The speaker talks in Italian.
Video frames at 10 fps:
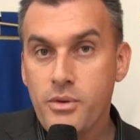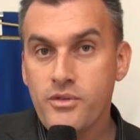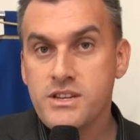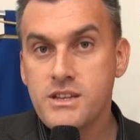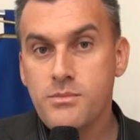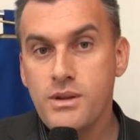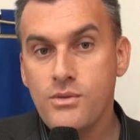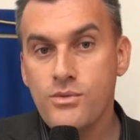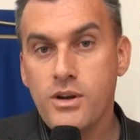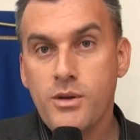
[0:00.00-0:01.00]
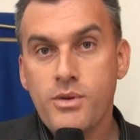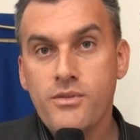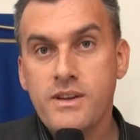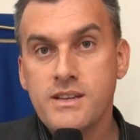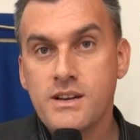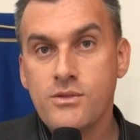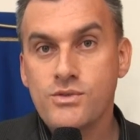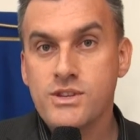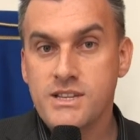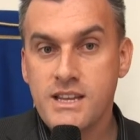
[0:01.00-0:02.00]
provincia di Belluno è una provincia
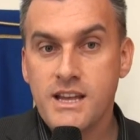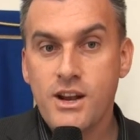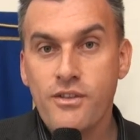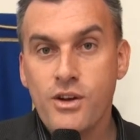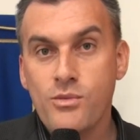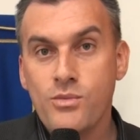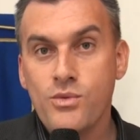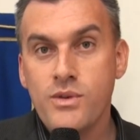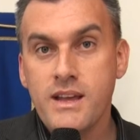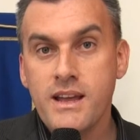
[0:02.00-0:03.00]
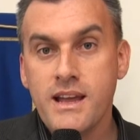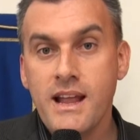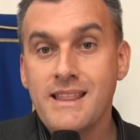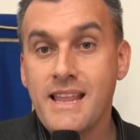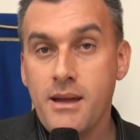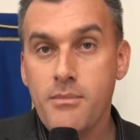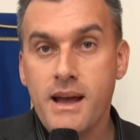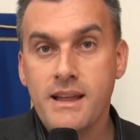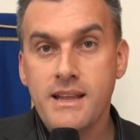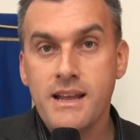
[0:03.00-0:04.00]
con 69 comuni e il
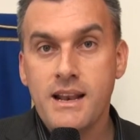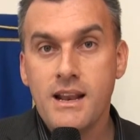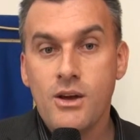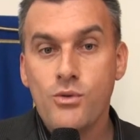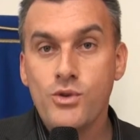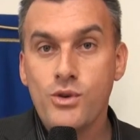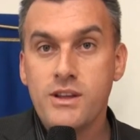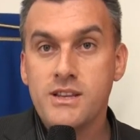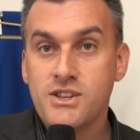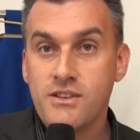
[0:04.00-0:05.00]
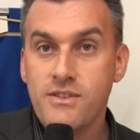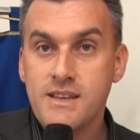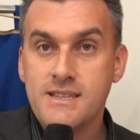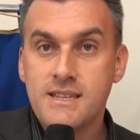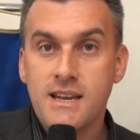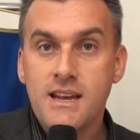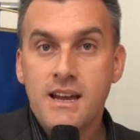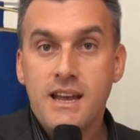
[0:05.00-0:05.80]
tema dell'unione dei servizi